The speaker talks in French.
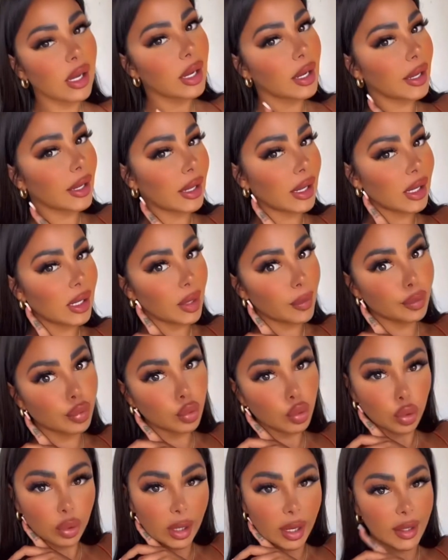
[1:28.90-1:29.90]
Et les
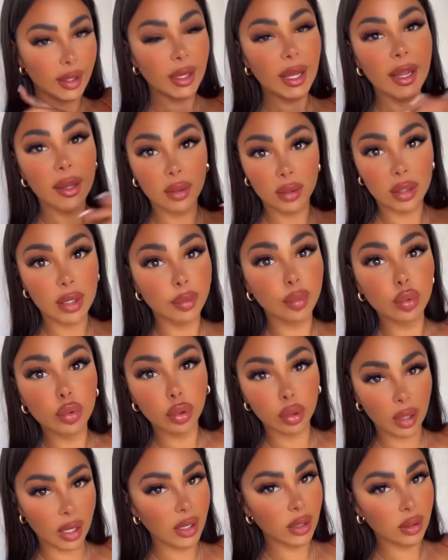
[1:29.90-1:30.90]
boucles d'oreilles. Et les boucles
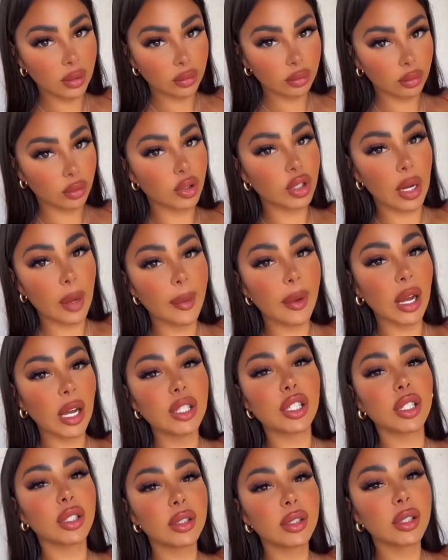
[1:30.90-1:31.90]
d'oreilles de
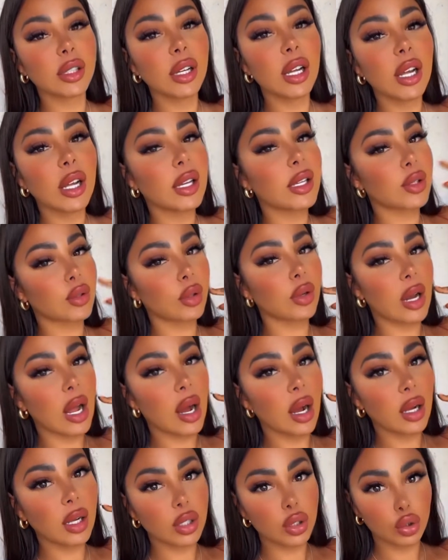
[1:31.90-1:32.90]
Chaparadian.
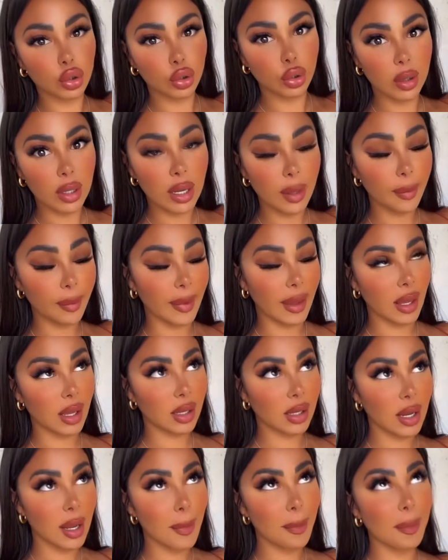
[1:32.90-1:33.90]
cela je les mets.
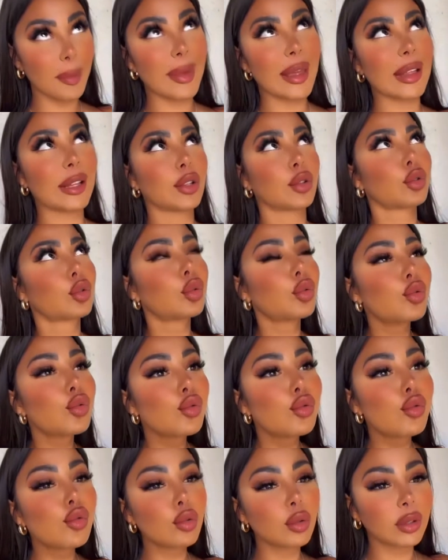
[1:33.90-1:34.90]
Mais tout
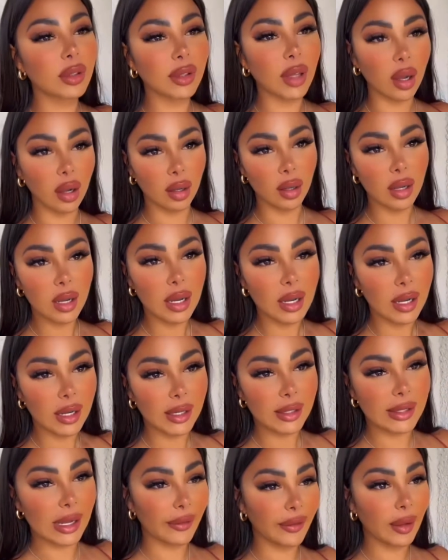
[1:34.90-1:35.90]
le temps.
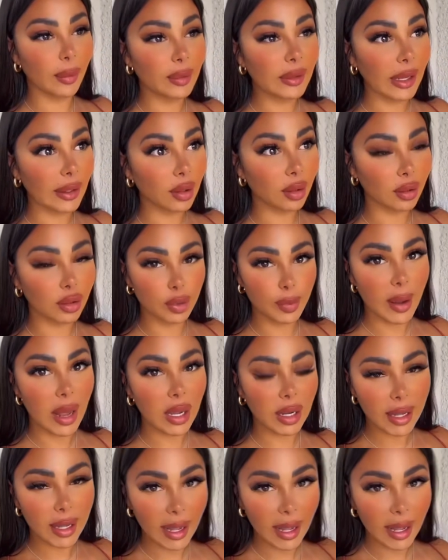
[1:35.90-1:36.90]
Ça fait peut-être, je sais
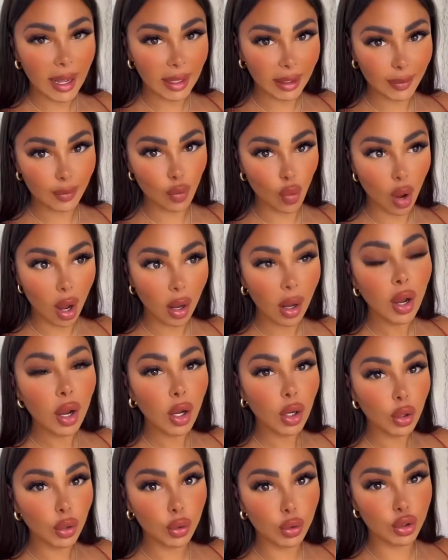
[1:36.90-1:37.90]
pas, quatre mois
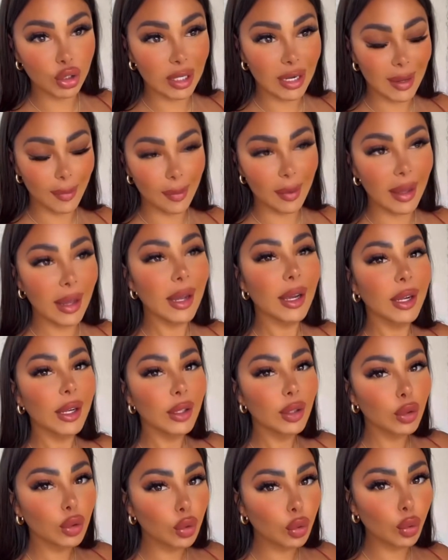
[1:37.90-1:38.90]
que je les mets
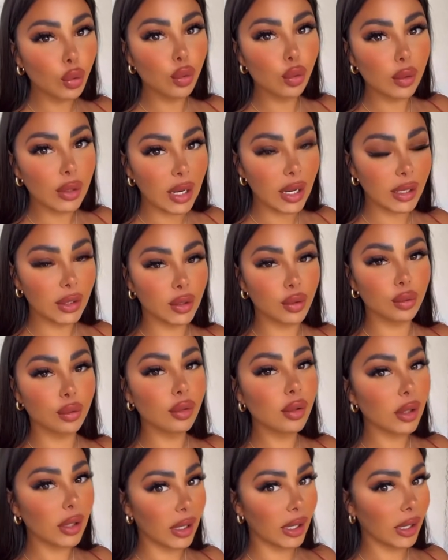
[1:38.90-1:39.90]
tous les
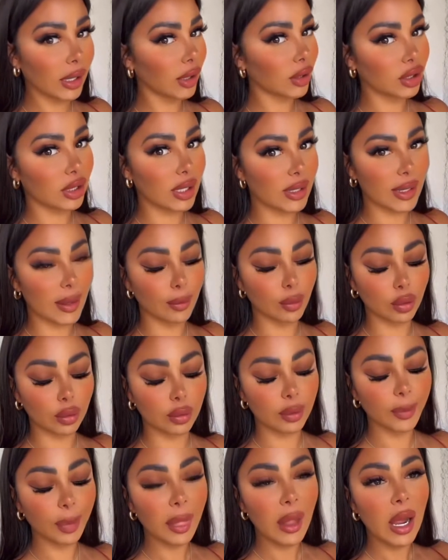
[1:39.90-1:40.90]
jours et je les aime
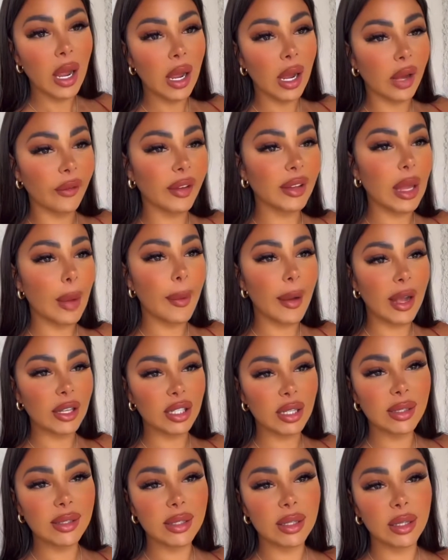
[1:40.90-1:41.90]
trop. En fait, à
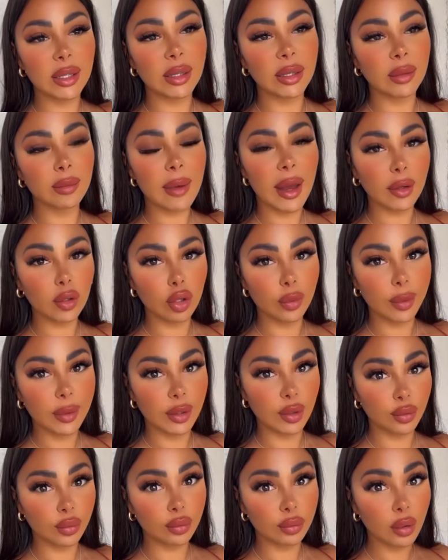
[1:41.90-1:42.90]
paradian c'est une marque de
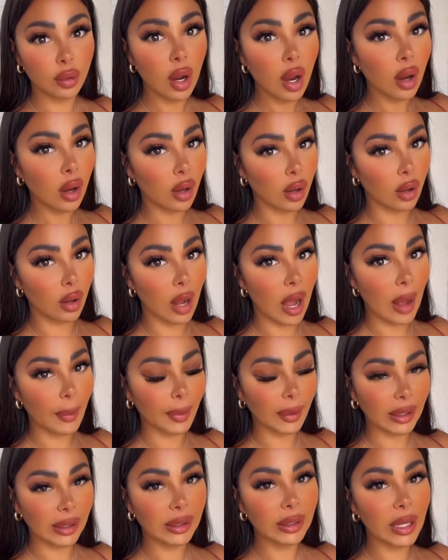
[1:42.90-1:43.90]
bijoux euh, à
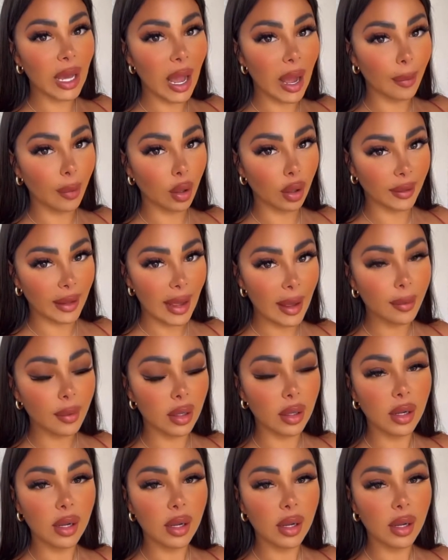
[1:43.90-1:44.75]
prix abordable.